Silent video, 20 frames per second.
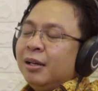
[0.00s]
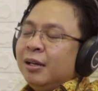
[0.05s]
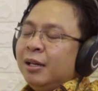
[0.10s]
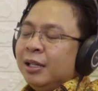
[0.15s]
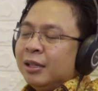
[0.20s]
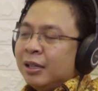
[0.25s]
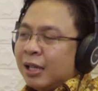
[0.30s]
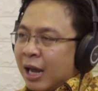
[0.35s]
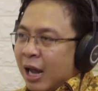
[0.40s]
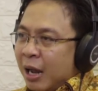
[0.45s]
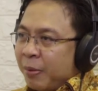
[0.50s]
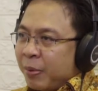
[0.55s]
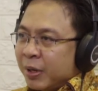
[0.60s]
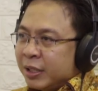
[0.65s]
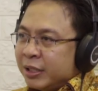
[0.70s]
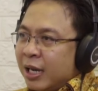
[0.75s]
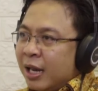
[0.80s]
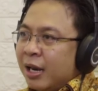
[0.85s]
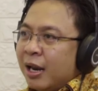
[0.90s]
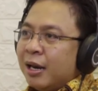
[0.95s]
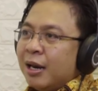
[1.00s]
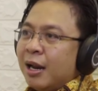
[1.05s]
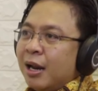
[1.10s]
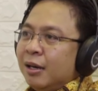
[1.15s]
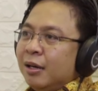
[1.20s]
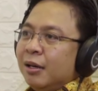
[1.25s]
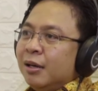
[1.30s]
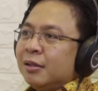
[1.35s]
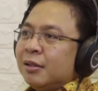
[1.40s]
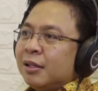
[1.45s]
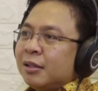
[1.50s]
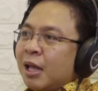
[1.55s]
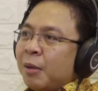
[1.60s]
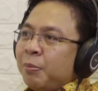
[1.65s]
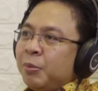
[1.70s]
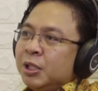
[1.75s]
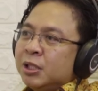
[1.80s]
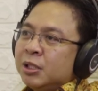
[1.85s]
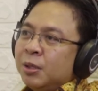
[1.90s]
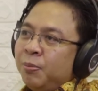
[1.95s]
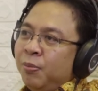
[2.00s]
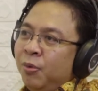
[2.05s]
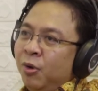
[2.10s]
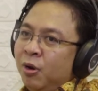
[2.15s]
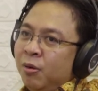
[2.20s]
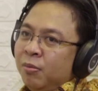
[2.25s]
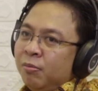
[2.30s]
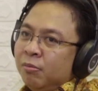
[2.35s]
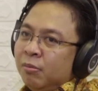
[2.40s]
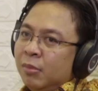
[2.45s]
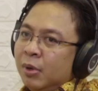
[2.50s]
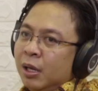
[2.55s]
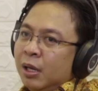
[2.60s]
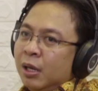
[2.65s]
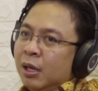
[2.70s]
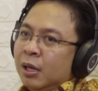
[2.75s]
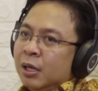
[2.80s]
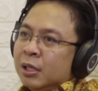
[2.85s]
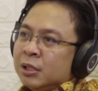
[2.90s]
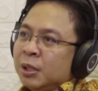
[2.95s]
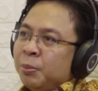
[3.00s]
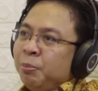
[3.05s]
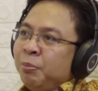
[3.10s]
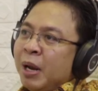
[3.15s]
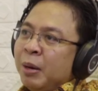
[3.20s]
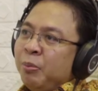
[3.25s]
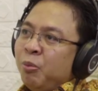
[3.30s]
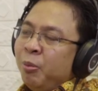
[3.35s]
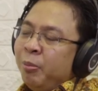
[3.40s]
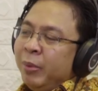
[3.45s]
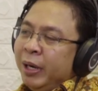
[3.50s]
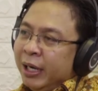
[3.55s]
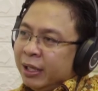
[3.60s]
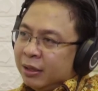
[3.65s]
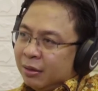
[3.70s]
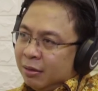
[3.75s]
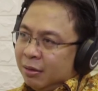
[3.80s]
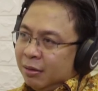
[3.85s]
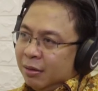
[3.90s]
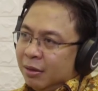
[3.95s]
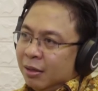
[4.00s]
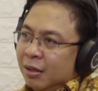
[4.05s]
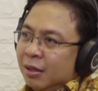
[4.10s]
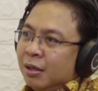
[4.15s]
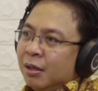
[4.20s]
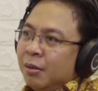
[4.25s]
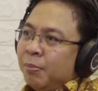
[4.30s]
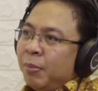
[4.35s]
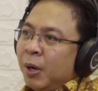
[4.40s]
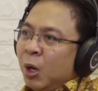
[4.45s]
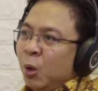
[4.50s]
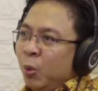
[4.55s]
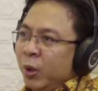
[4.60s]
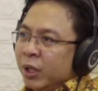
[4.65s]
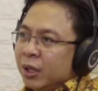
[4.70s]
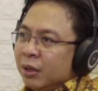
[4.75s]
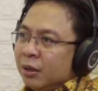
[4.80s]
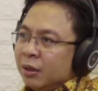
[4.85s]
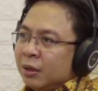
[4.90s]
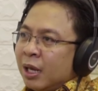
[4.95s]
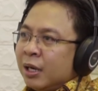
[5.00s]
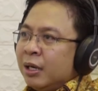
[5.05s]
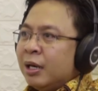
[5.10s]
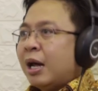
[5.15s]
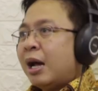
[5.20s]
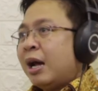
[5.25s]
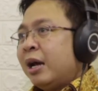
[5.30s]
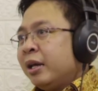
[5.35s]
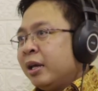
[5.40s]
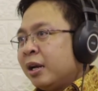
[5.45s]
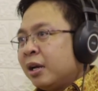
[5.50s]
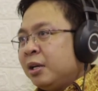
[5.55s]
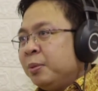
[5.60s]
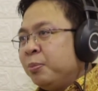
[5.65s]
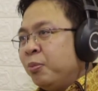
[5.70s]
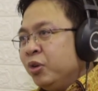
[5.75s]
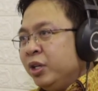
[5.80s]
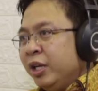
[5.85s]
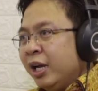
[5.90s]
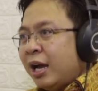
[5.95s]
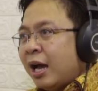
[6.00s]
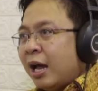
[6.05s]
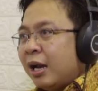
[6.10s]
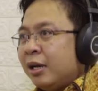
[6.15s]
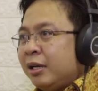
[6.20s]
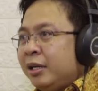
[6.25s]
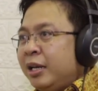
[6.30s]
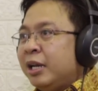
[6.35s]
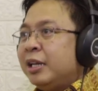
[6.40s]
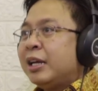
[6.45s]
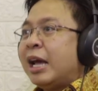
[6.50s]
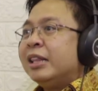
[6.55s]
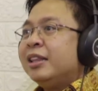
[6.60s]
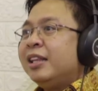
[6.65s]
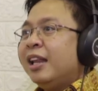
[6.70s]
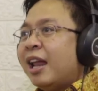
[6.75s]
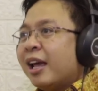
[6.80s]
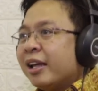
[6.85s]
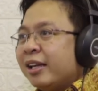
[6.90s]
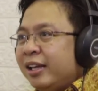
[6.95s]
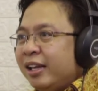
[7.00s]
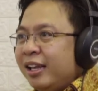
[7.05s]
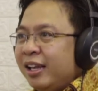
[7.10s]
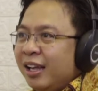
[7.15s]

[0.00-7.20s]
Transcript: di tengah perjalanan, tetapi sebelum 90 menit peluit tanda akhir dibunyikan, dia diganti lagi.